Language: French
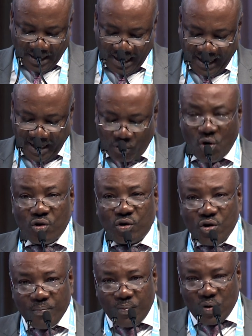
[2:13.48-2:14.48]
et
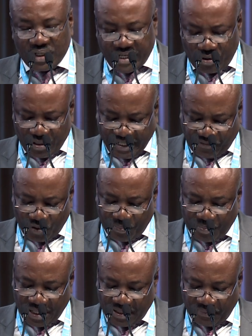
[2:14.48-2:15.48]
qu'aucun projet de
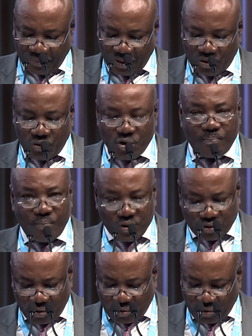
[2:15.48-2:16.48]
développement ne peut
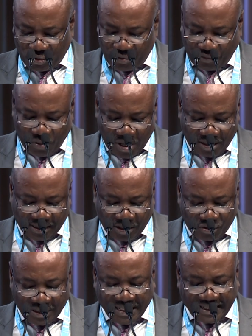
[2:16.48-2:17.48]
se concevoir sans
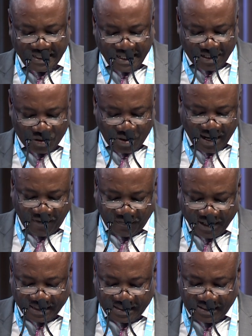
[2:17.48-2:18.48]
une intégration
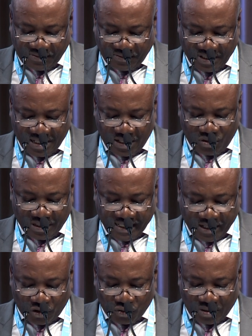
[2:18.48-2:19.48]
effective de
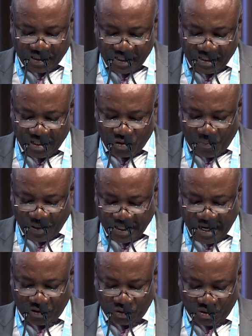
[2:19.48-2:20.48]
ces outils dans nos plans
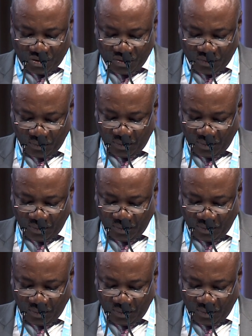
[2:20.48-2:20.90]
nationaux.